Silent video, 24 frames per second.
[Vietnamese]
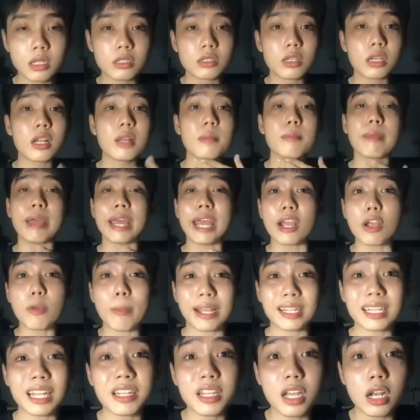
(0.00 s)
cho nên mẹ của
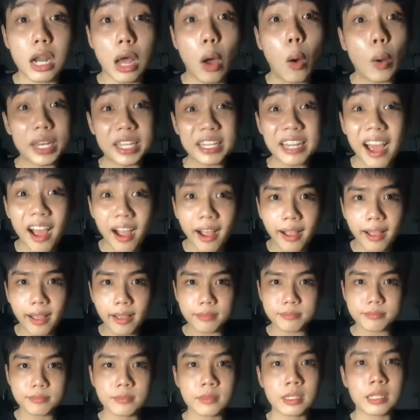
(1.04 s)
bạn thanh như là huỳnh nhân á
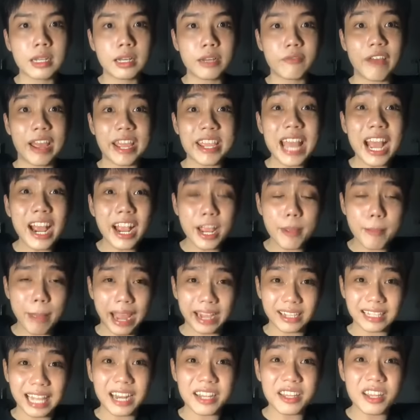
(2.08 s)
phải dắt cái
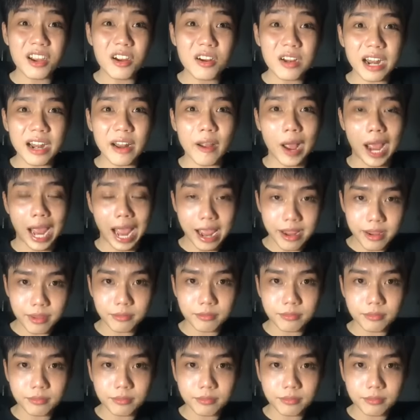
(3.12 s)
bạn thanh dư ra phải